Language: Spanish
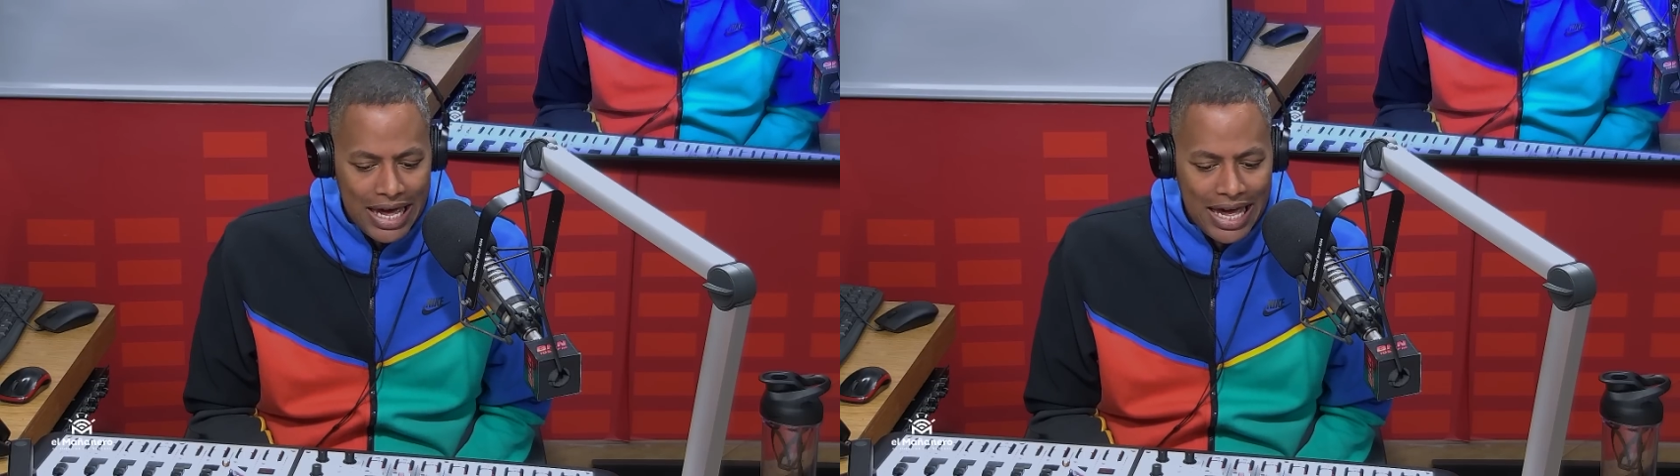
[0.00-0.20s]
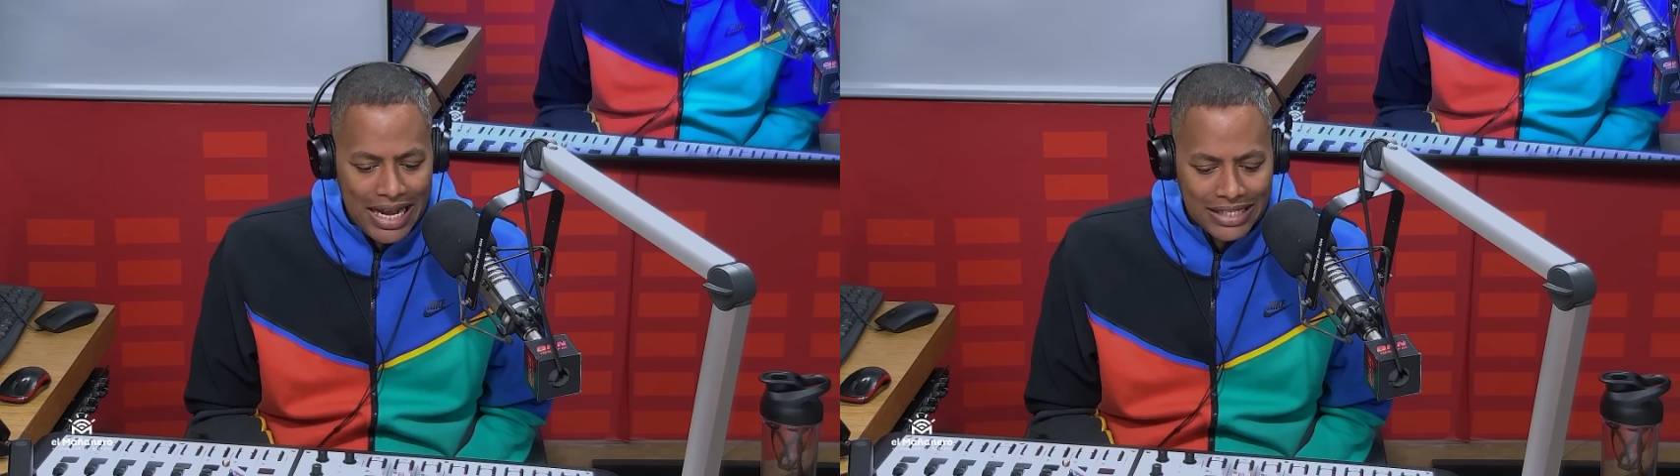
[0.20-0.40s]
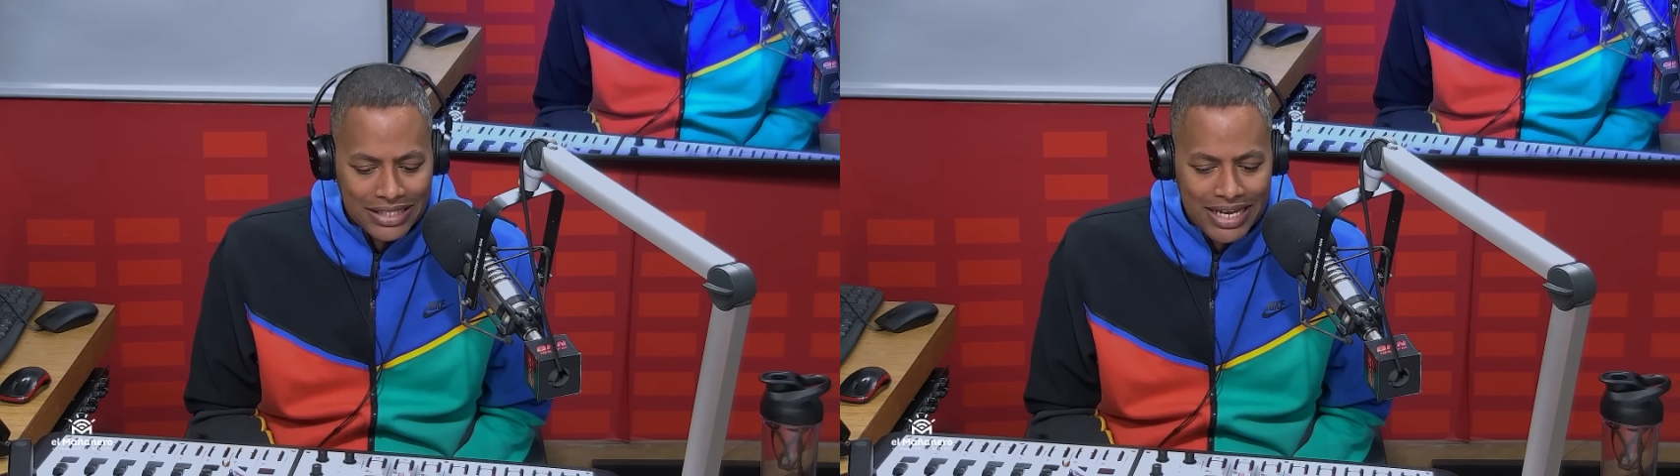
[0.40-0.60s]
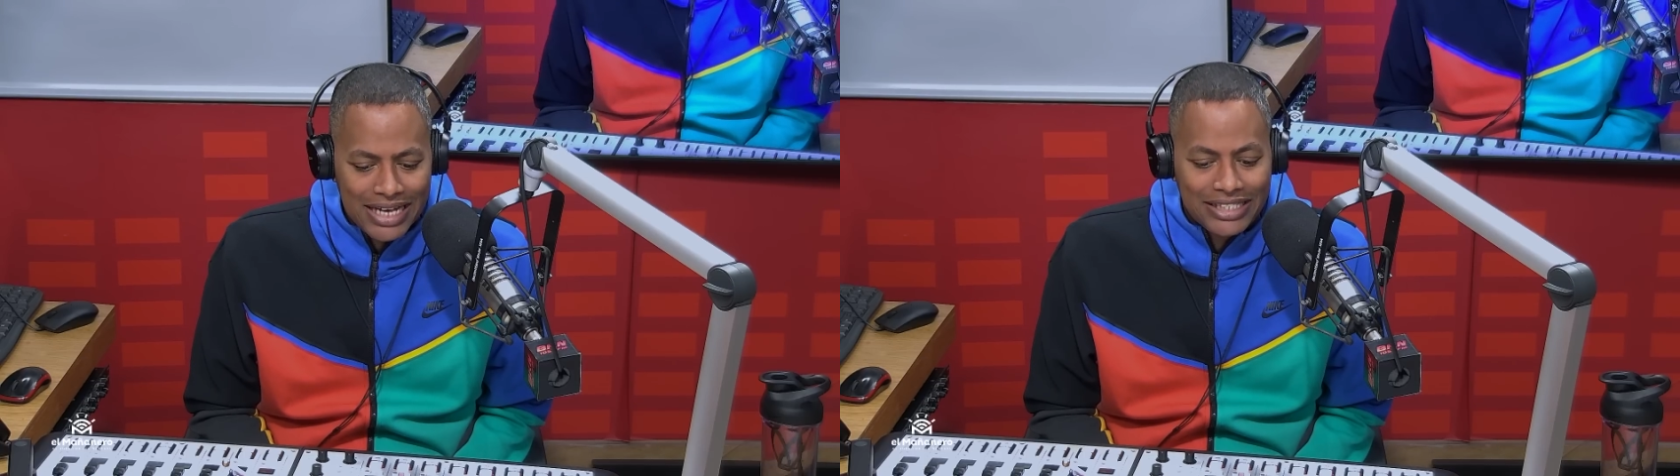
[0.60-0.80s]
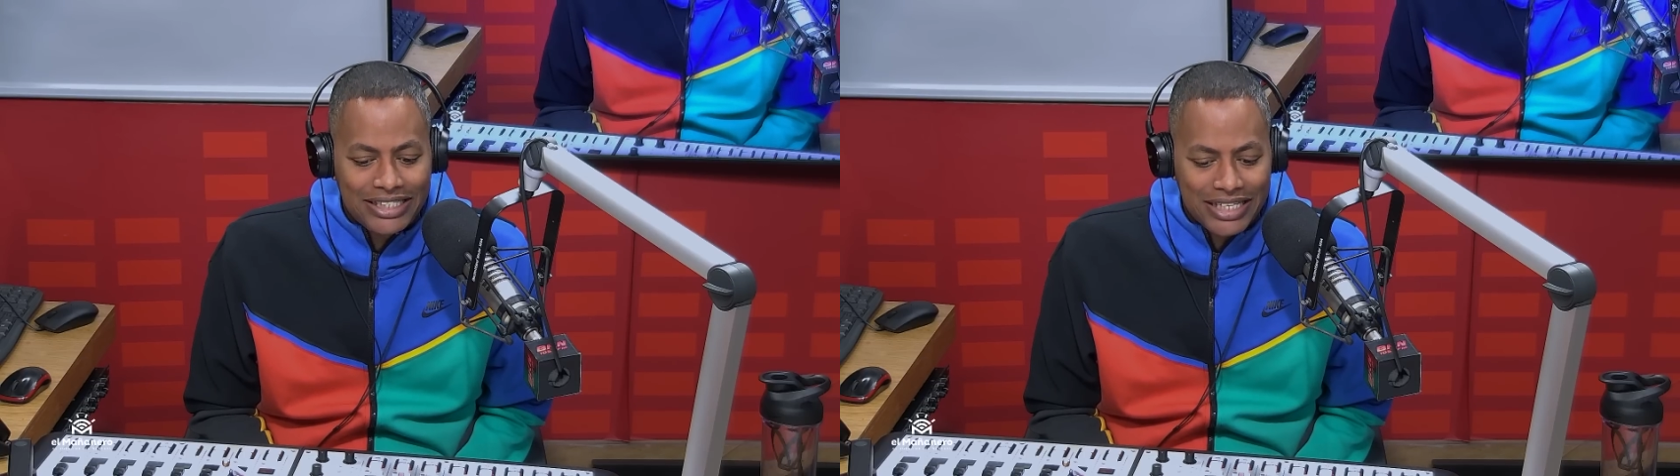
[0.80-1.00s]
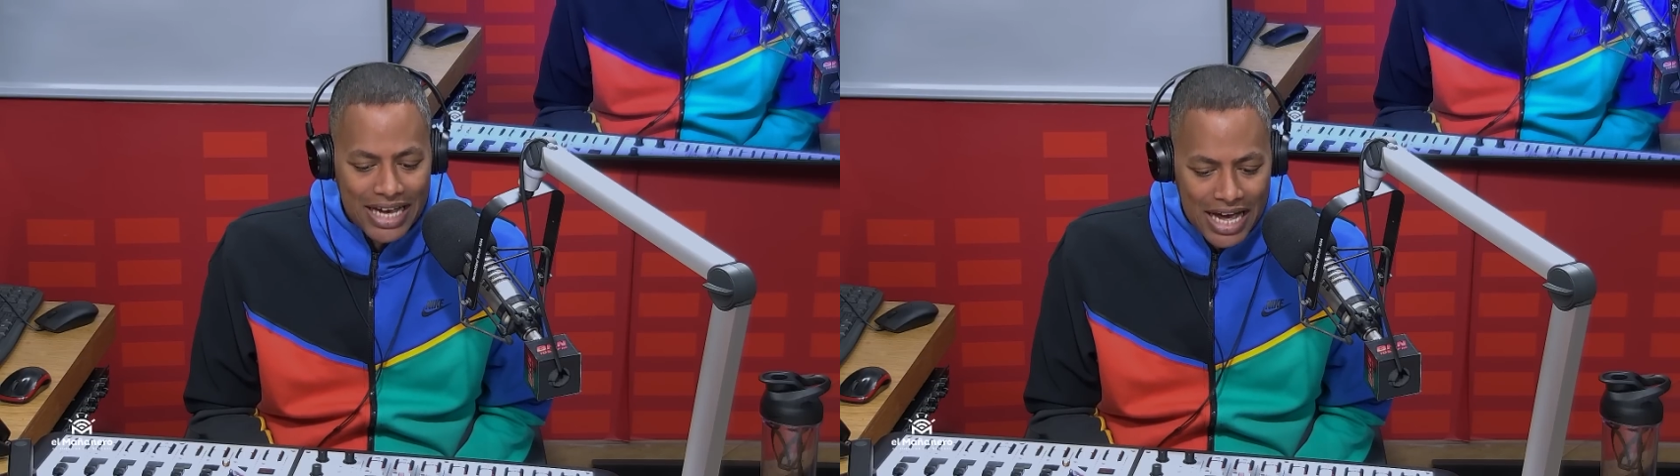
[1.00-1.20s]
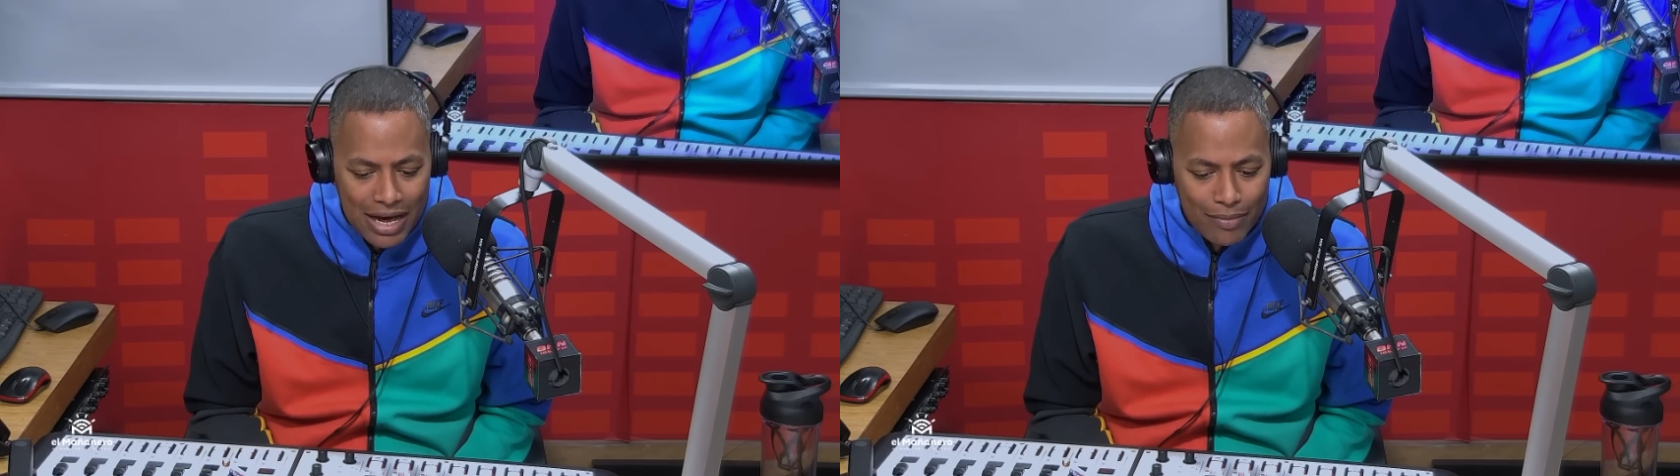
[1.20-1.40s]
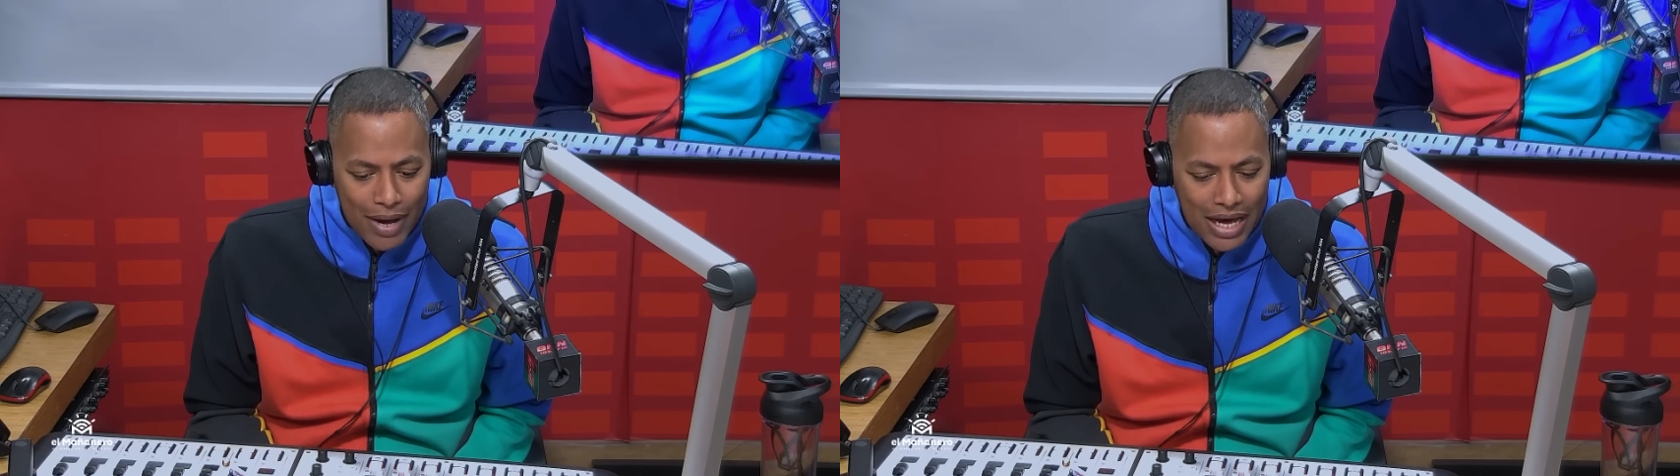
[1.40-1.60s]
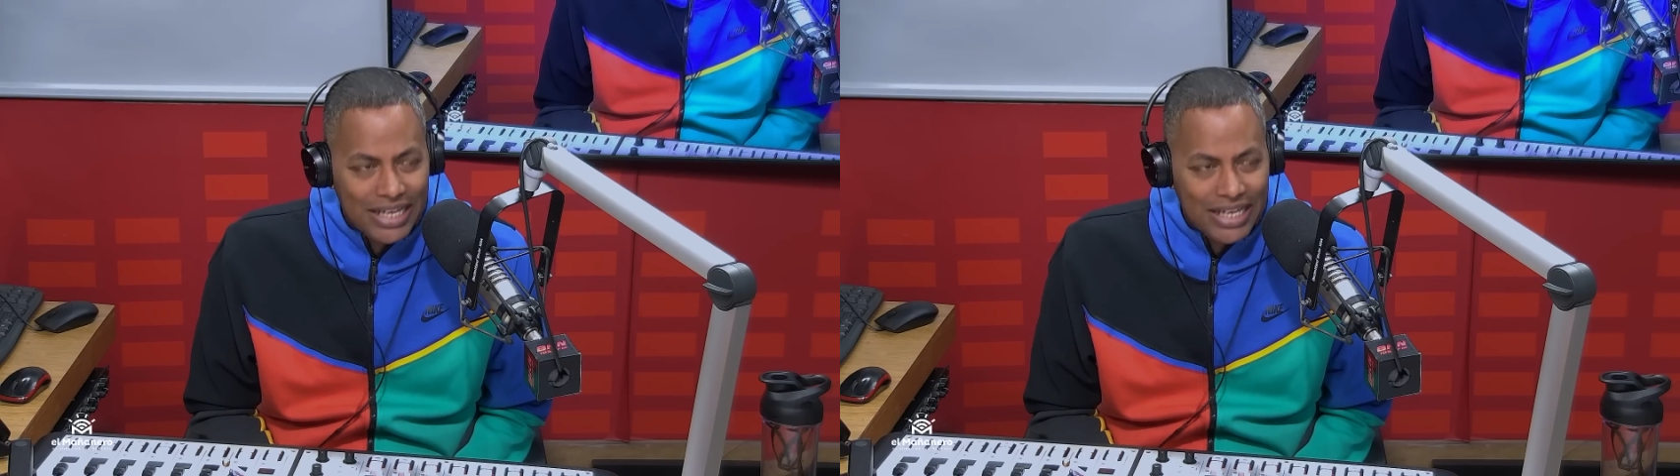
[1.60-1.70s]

Él se llama